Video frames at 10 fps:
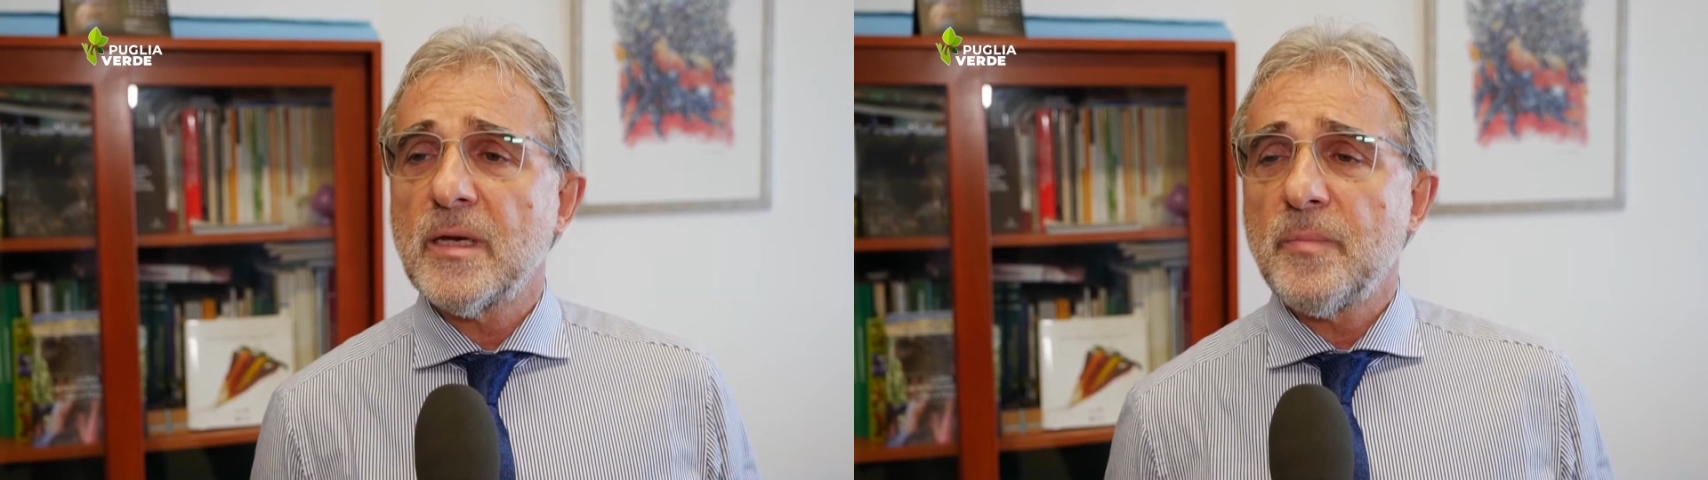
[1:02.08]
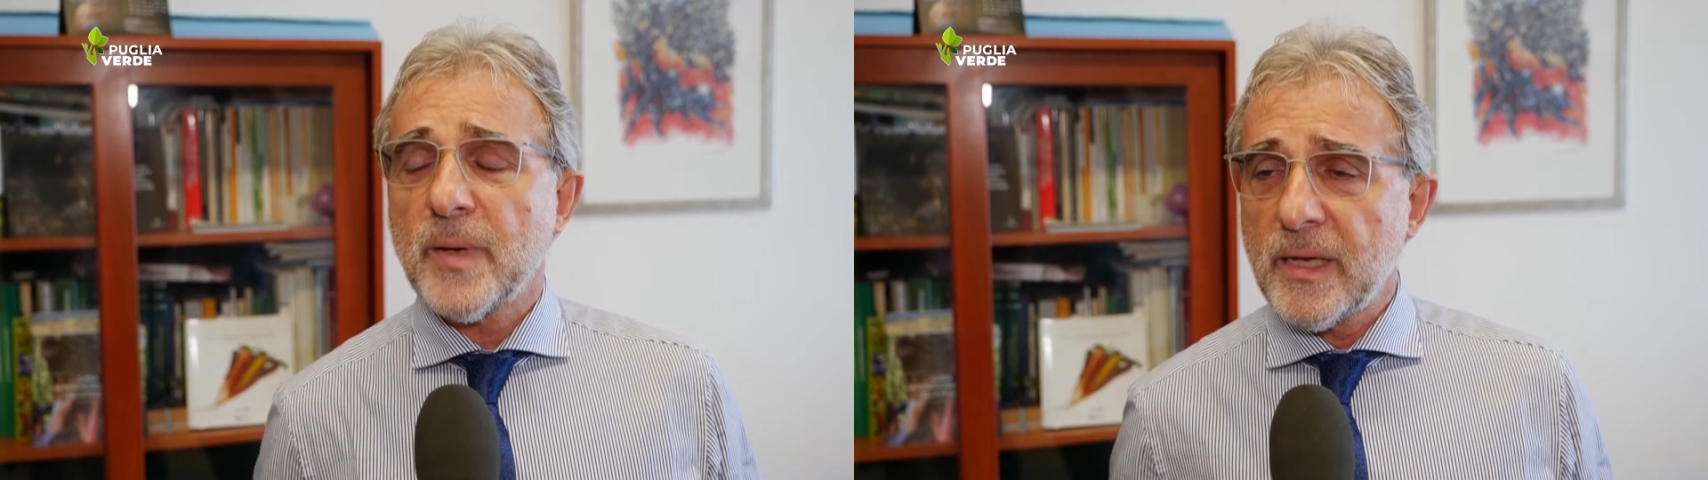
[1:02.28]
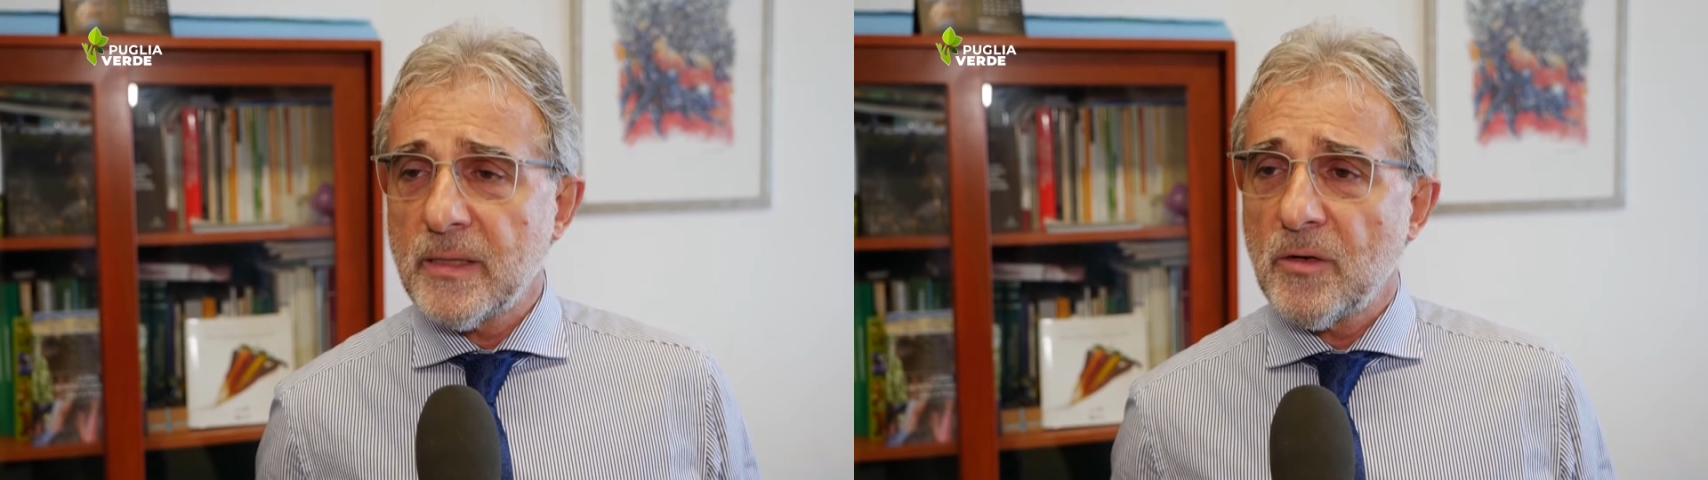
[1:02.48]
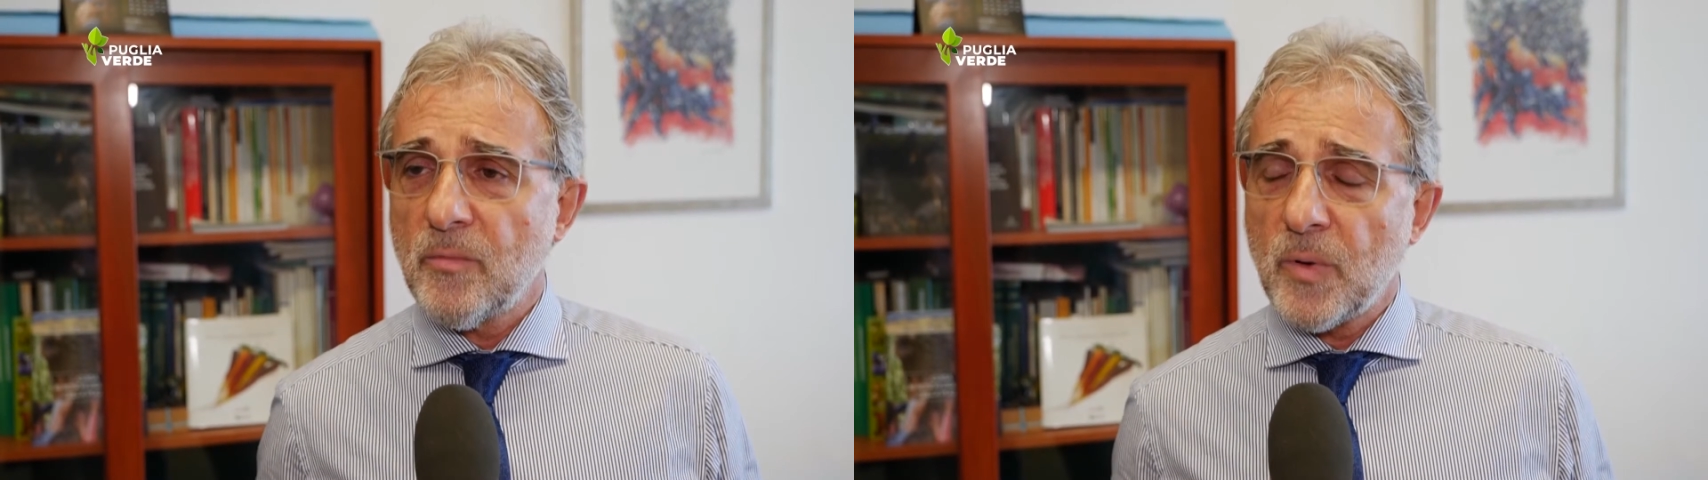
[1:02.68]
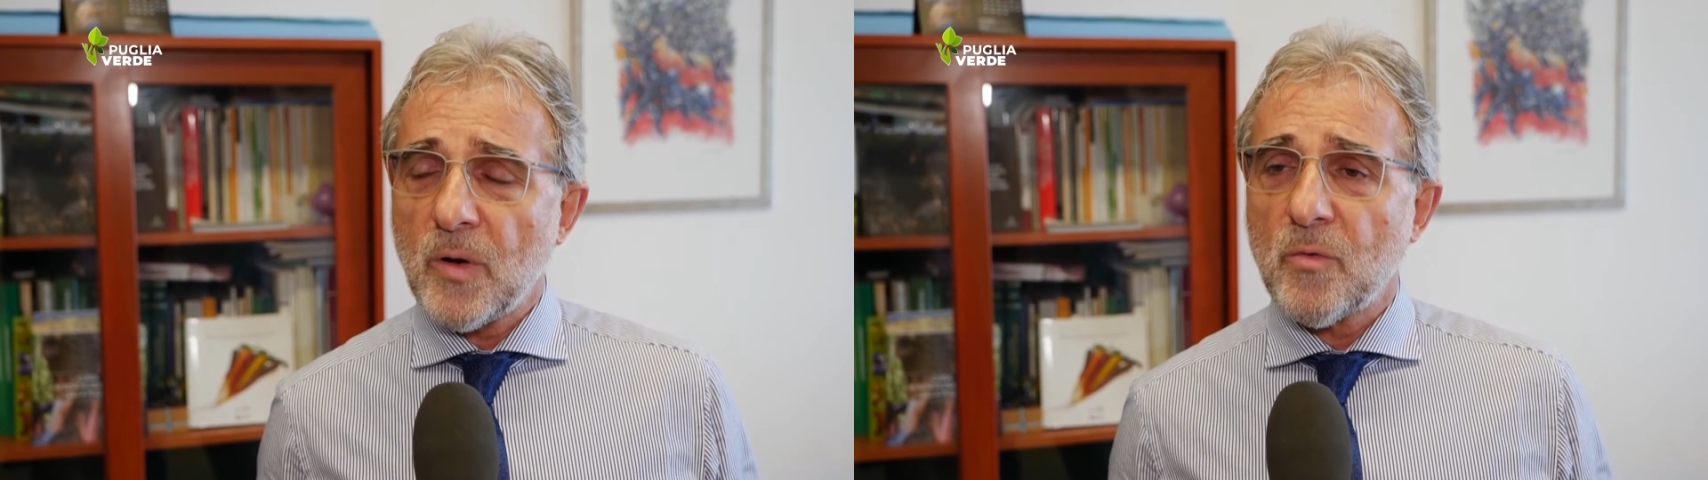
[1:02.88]
riprende
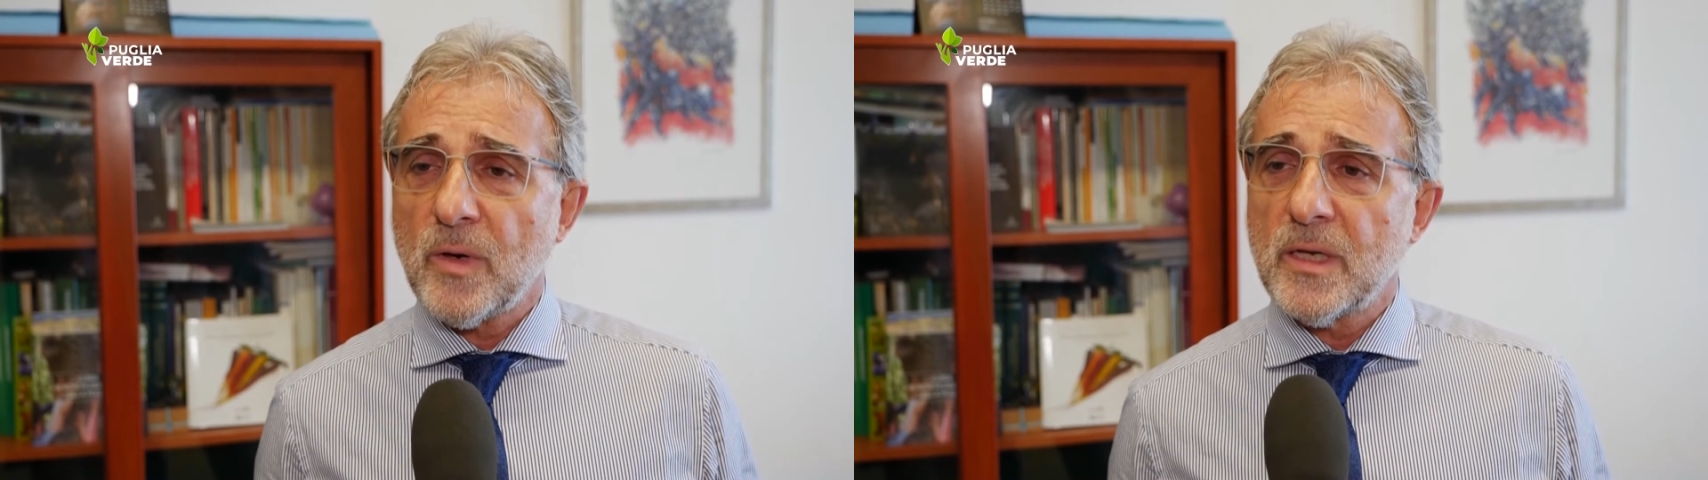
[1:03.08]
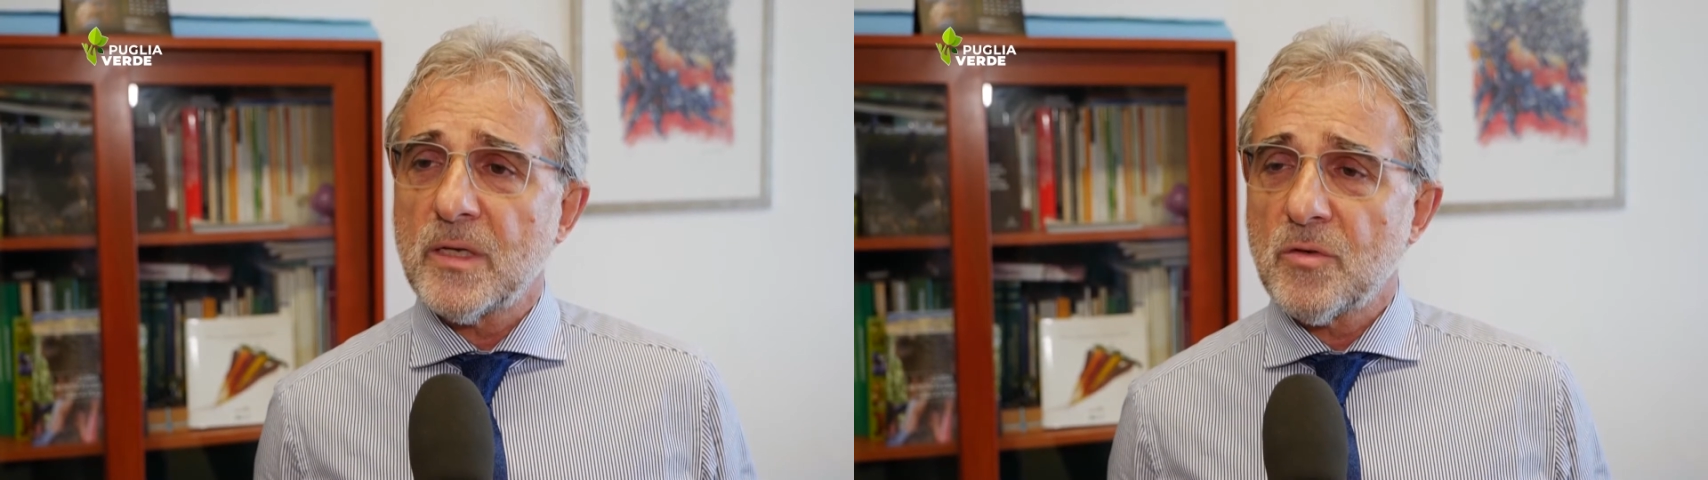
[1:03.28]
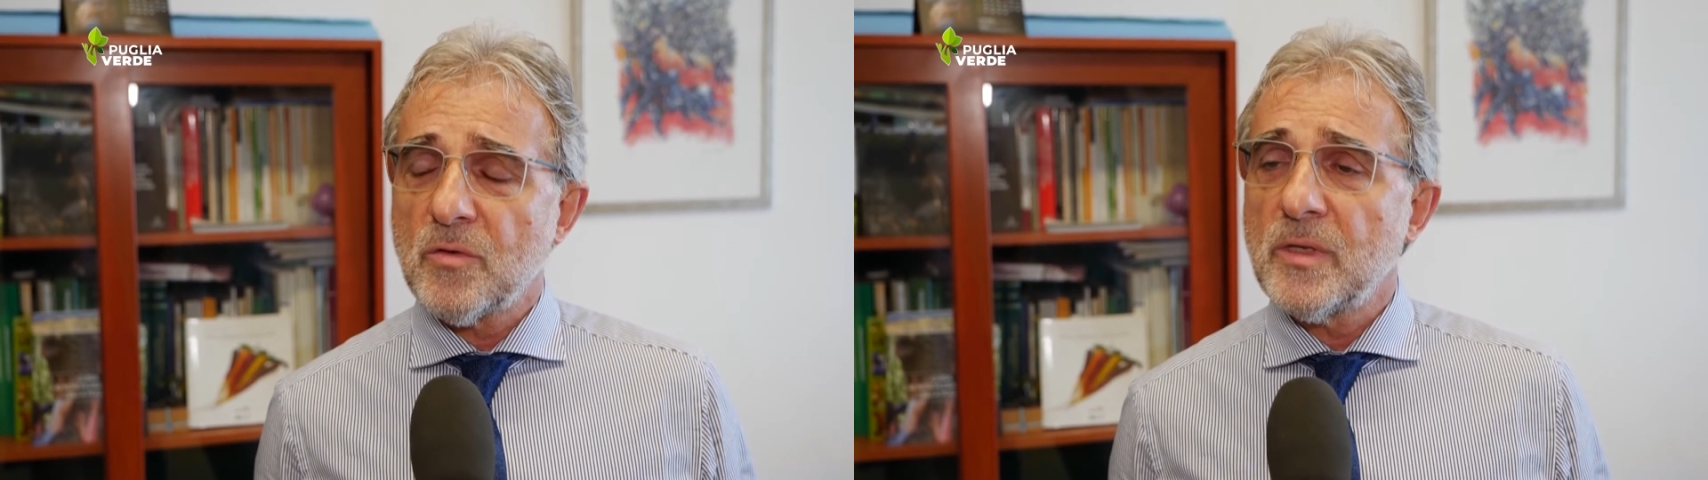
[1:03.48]
un po' quelli che sono